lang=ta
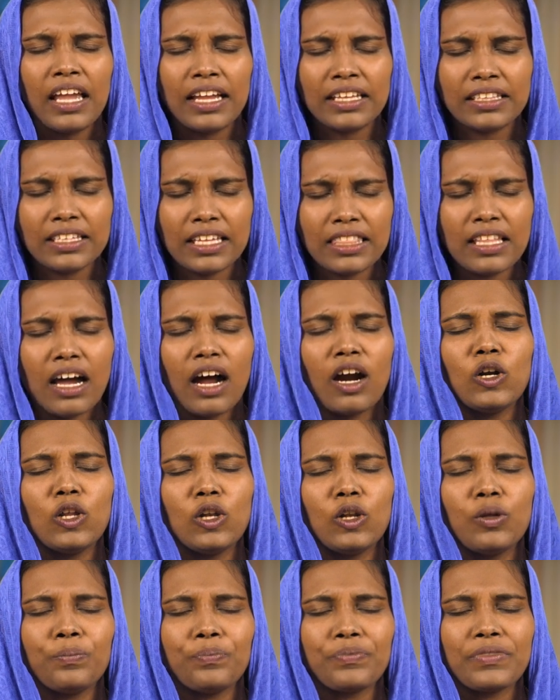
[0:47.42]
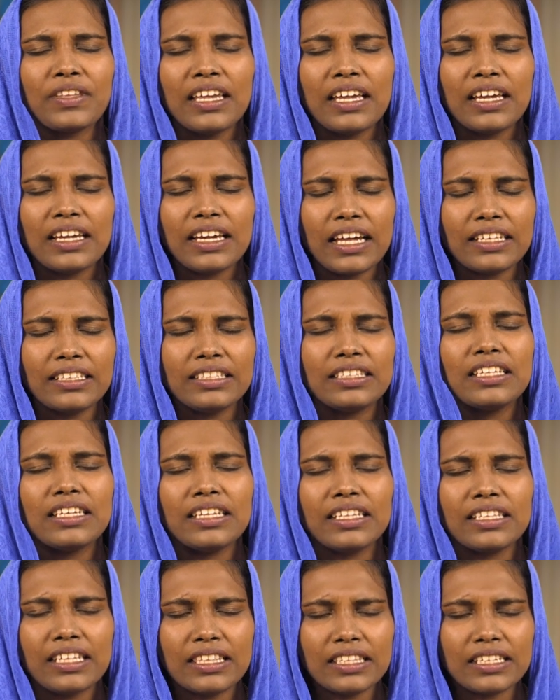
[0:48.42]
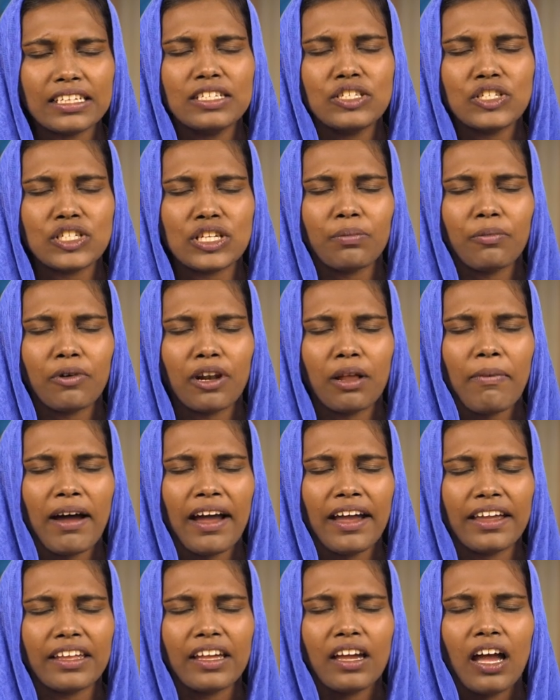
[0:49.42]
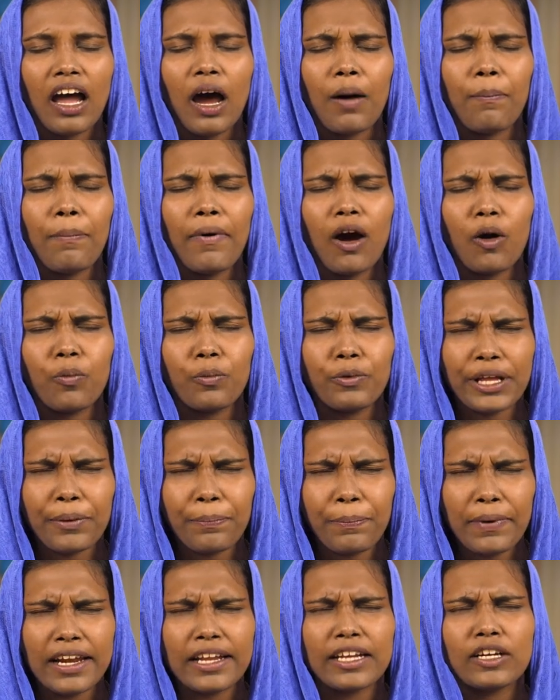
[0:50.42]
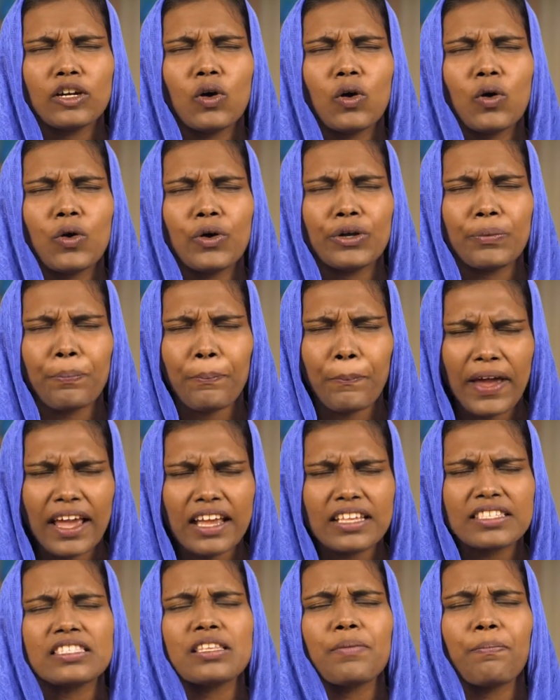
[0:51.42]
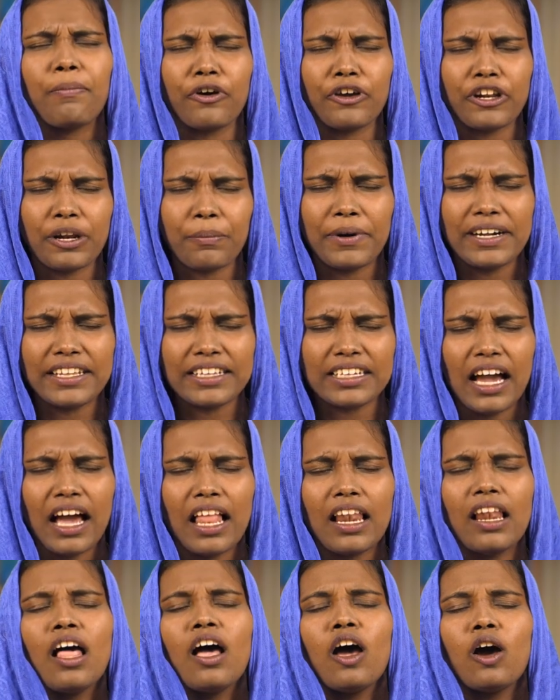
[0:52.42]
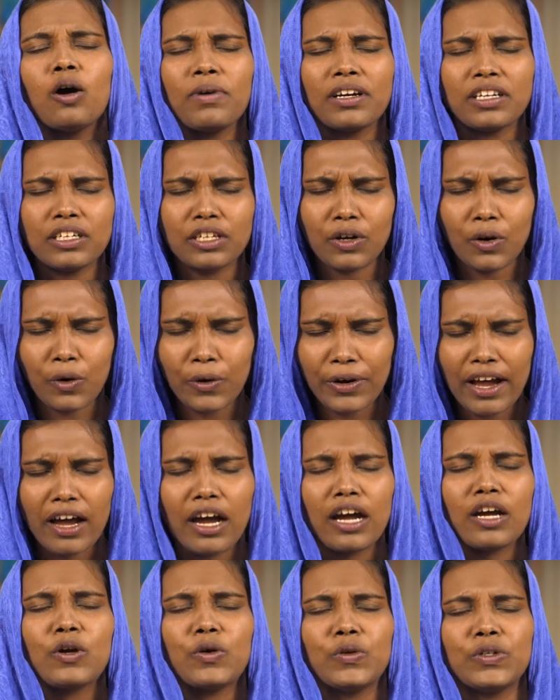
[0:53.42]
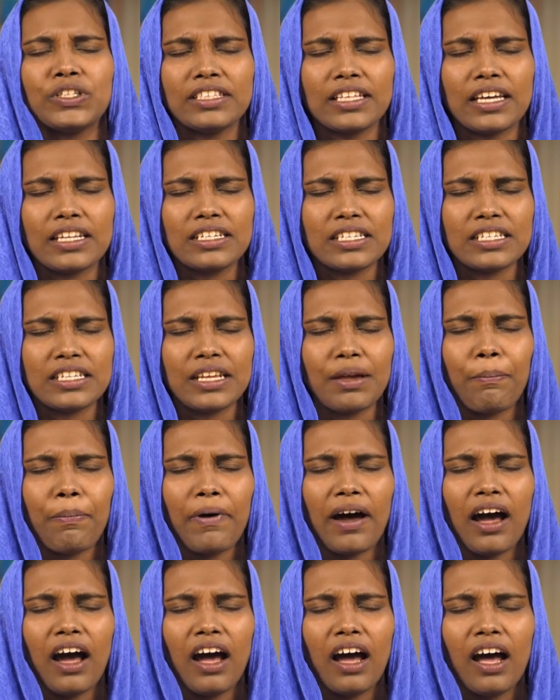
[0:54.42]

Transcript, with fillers: இந்த நாளிலும் கத்தர் இந்த நிகழ்ச்சி மூலமாய் அப்பா உங்களுடைய பிள்ளைகளோடு பேச போகிறபடியால் உமக்கு கூட ஆக்கூடி நன்றியப்பா